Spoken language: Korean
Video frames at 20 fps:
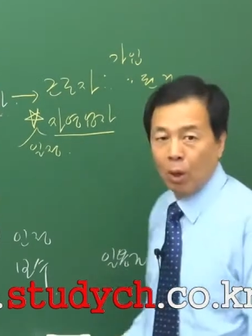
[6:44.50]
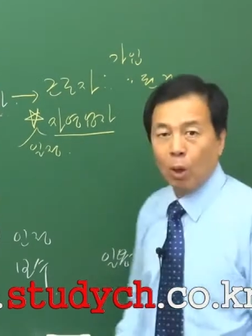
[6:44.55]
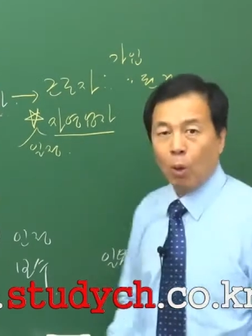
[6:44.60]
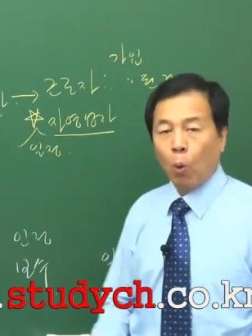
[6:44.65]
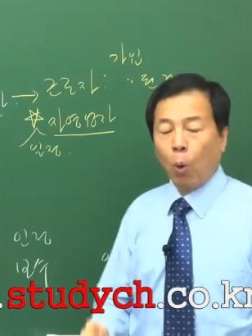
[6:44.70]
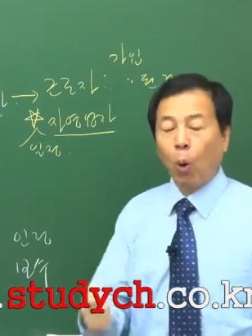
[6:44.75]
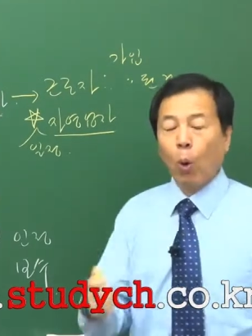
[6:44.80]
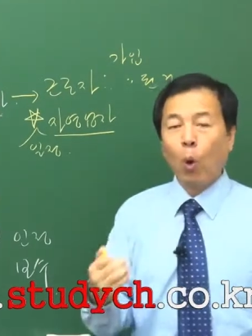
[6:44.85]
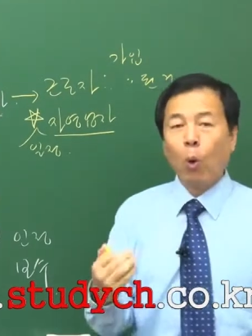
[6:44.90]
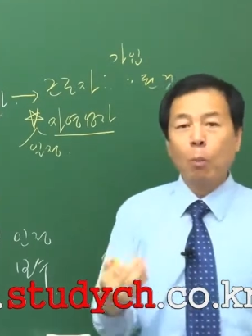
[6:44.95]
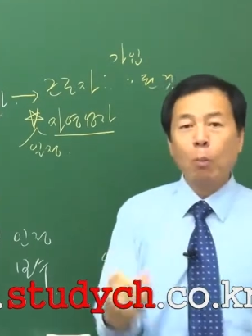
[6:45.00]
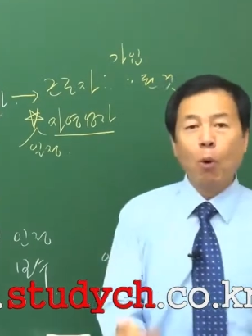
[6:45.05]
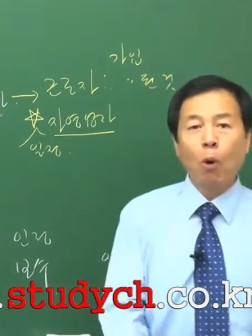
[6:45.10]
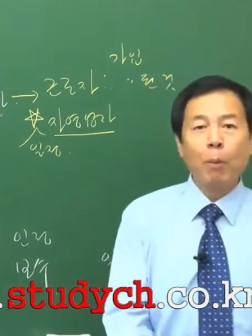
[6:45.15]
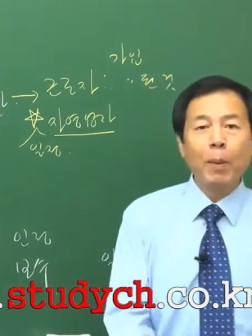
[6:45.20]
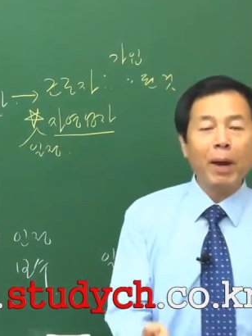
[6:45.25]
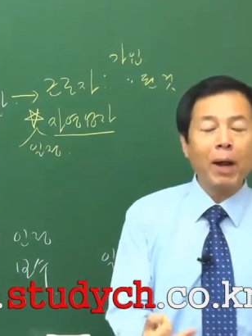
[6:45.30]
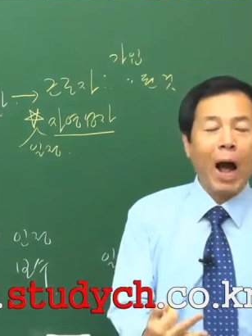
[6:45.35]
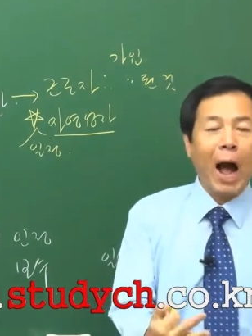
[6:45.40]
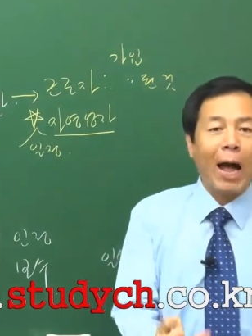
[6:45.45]

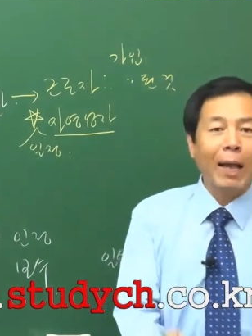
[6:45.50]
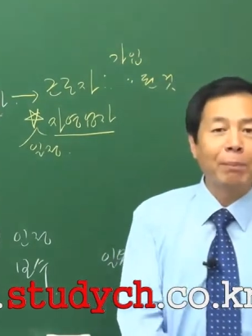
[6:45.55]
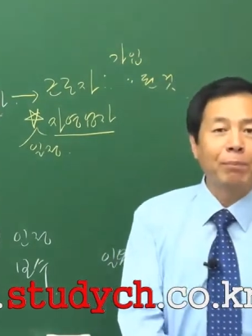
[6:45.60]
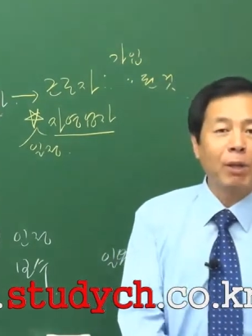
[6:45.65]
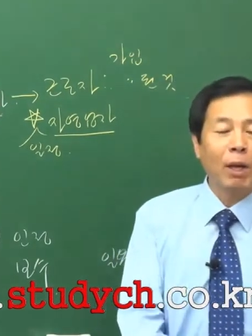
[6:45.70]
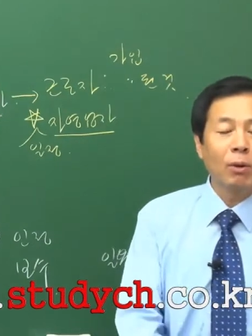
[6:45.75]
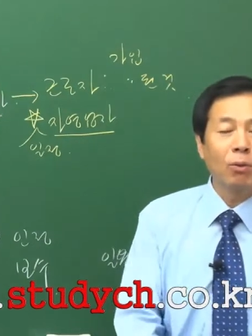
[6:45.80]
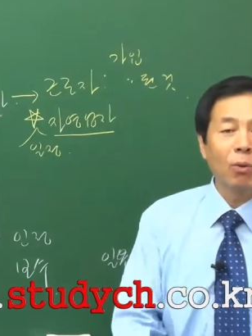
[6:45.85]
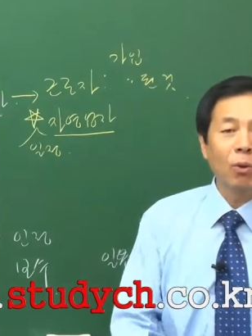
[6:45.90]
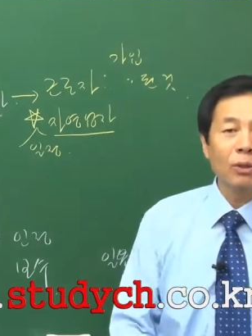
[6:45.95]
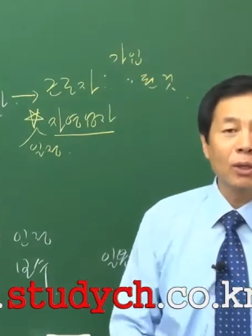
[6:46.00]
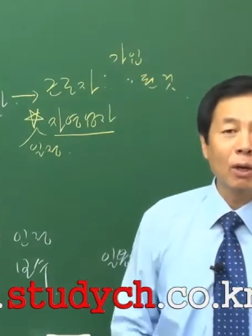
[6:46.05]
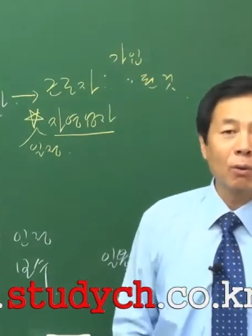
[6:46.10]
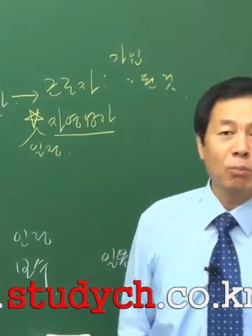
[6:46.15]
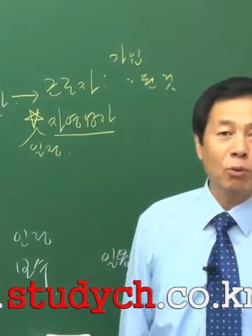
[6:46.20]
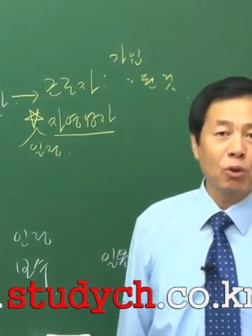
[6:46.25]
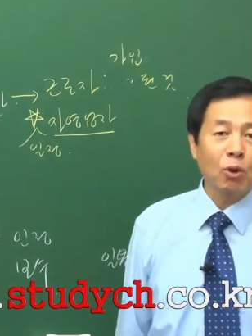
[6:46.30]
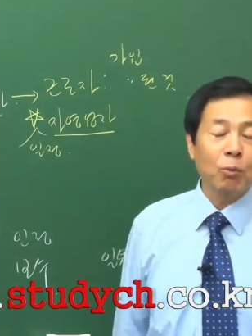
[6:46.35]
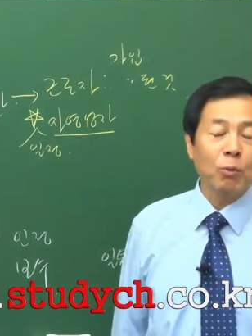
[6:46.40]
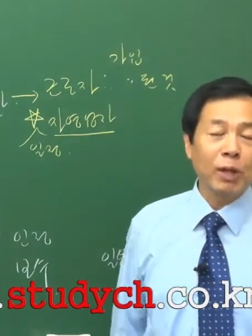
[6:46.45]
고용보험에 가입된 근로자는
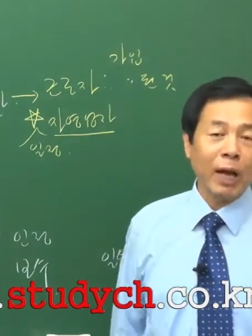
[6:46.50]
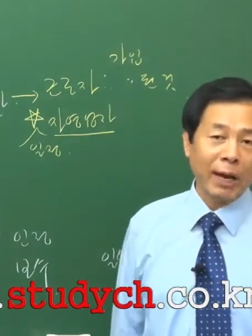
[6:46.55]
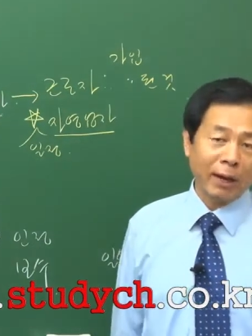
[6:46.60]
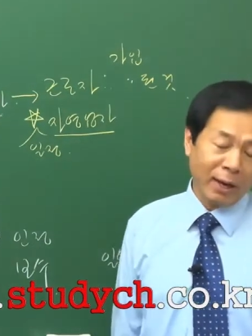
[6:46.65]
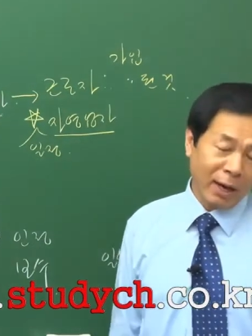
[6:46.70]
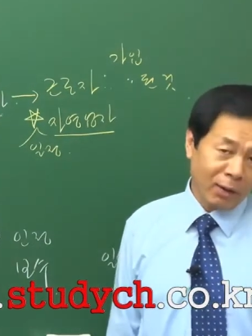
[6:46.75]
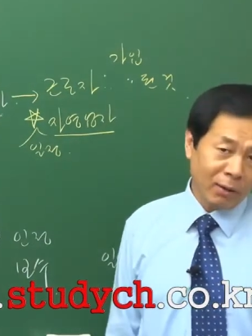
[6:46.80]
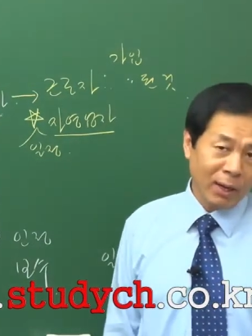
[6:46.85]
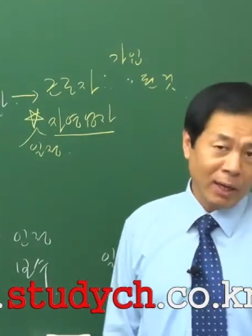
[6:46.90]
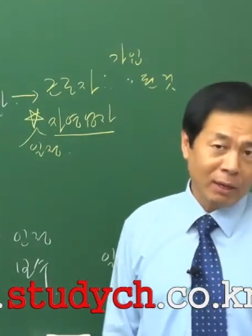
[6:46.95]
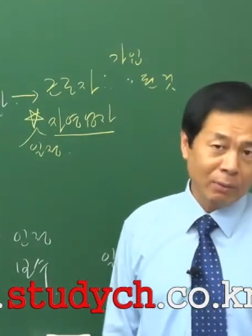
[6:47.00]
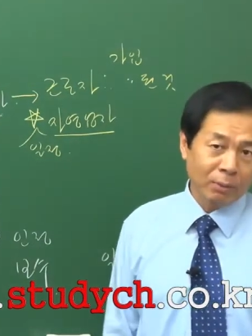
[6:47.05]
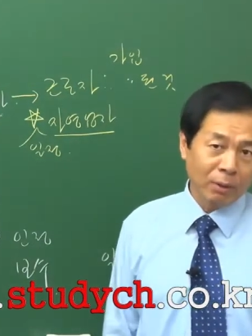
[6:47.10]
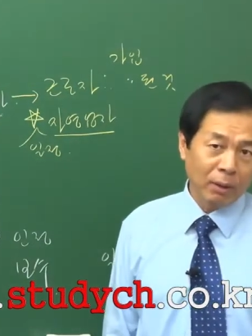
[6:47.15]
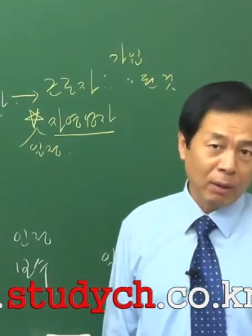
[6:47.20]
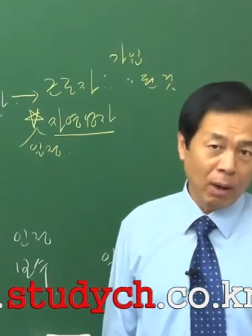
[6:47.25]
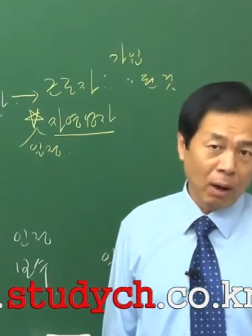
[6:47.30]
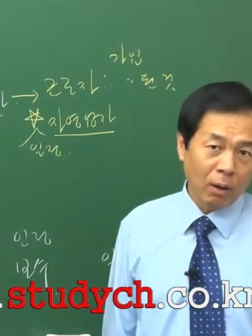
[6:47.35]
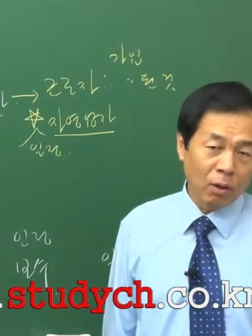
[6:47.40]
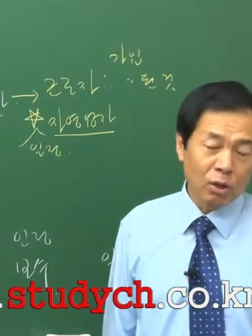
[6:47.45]
뭐 너무 당연한 거 아닙니까?